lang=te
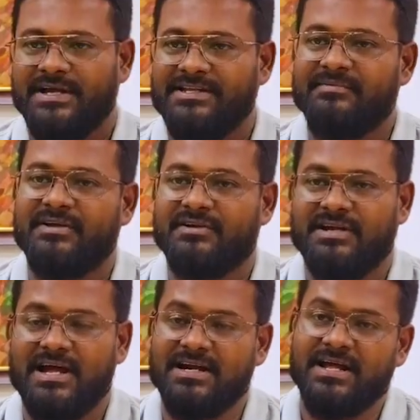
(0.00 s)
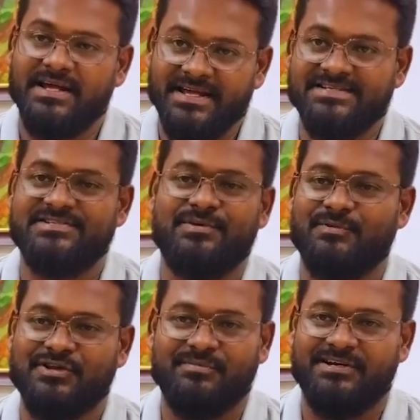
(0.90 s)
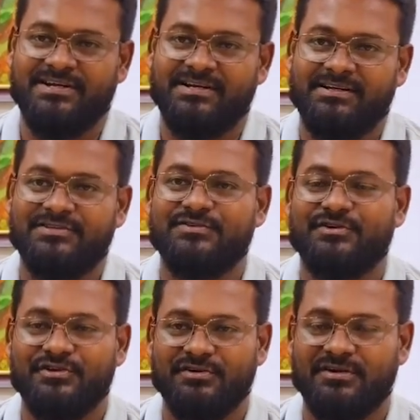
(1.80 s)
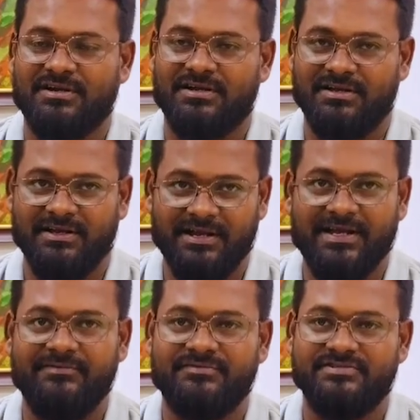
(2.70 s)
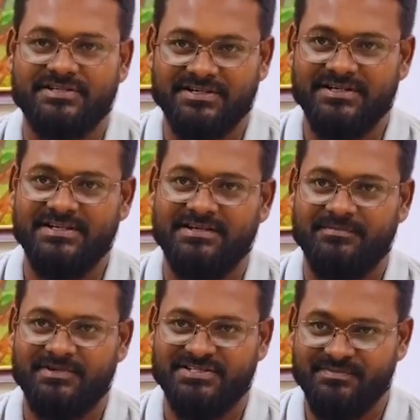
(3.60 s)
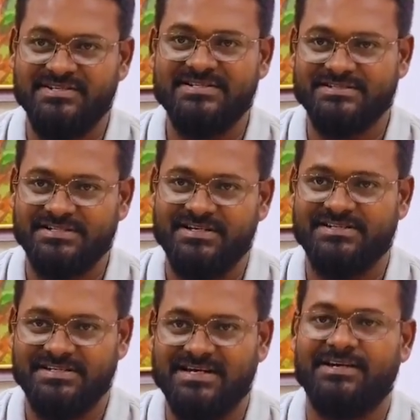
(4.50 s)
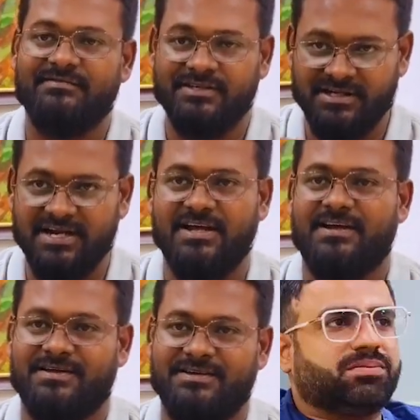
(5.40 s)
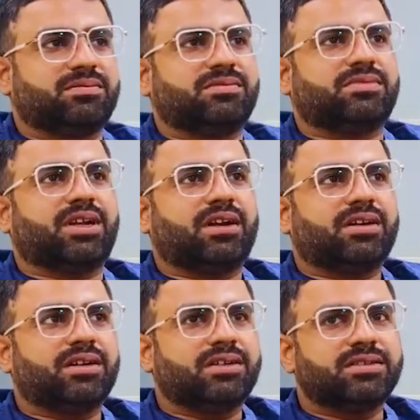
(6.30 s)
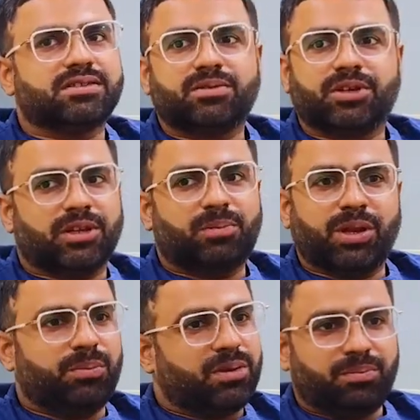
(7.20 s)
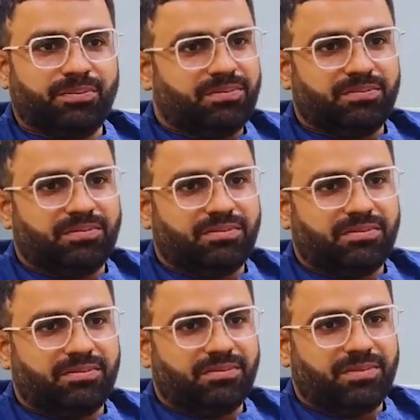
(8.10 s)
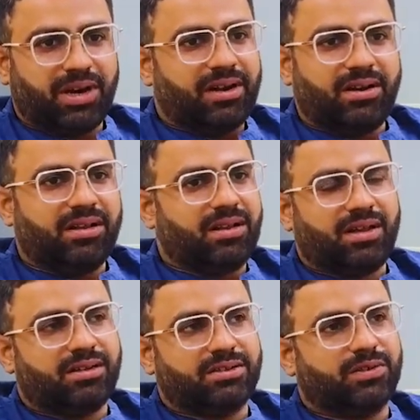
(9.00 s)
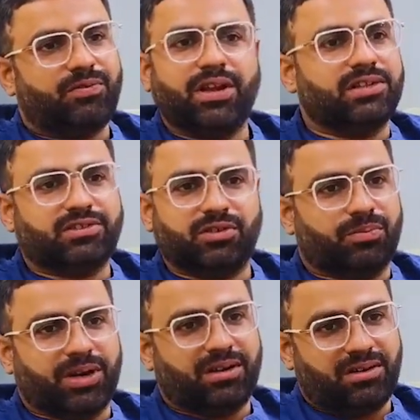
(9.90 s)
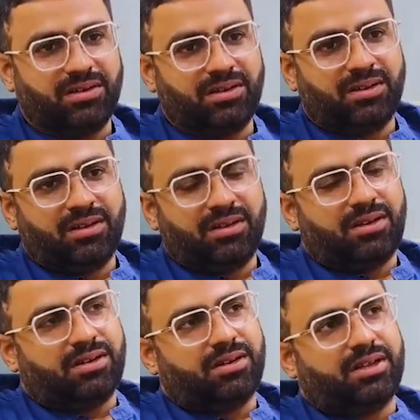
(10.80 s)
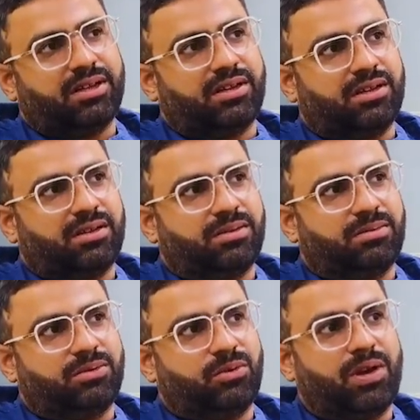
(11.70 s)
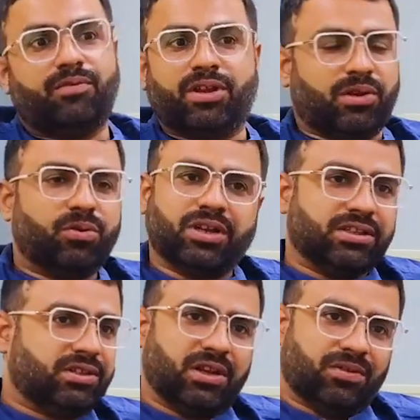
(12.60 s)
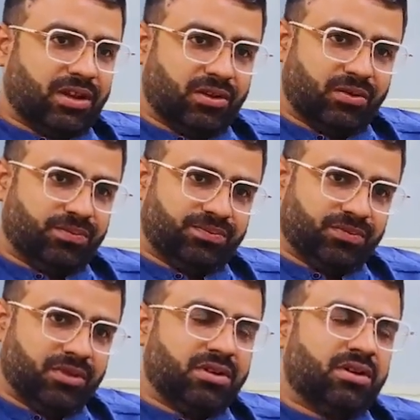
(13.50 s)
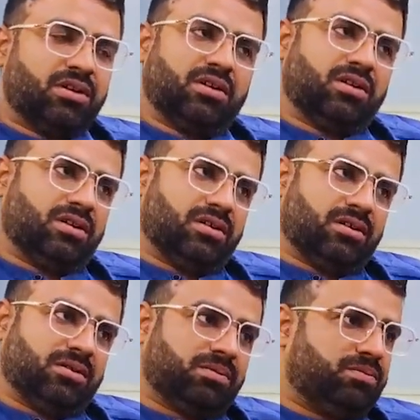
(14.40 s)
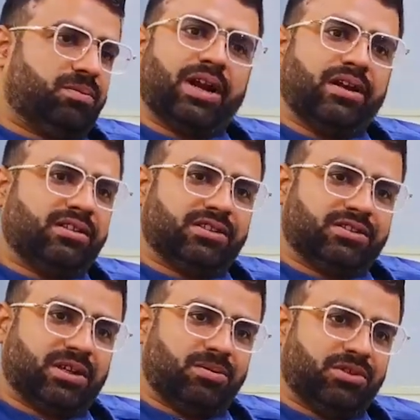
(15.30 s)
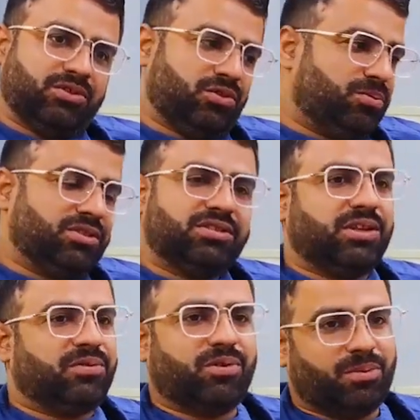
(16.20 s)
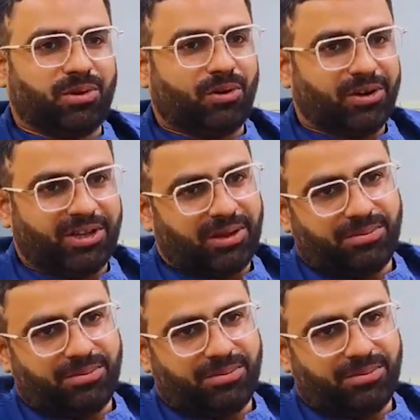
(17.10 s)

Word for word: అయితే మీరు టాటా ఏఎస్తో మొదలు పెట్టారు కదా సో యువర్ లైఫ్ జర్నీ మీన్స్ బిజినెస్ జర్నీ స్టార్టెడ్ విత్ టాటా టాటా అనేది ఫీల్ సేఫ్ బ్రాండ్ అంతేకాదు అదొక ప్రీమియం బ్రాండ్ కూడా సో మేము మా వ్యాపారము టాటా బ్రాండ్తో మొదలుపెట్టాము ఎందుకంటే టాటా రీ ట్రక్స్కి రీసేల్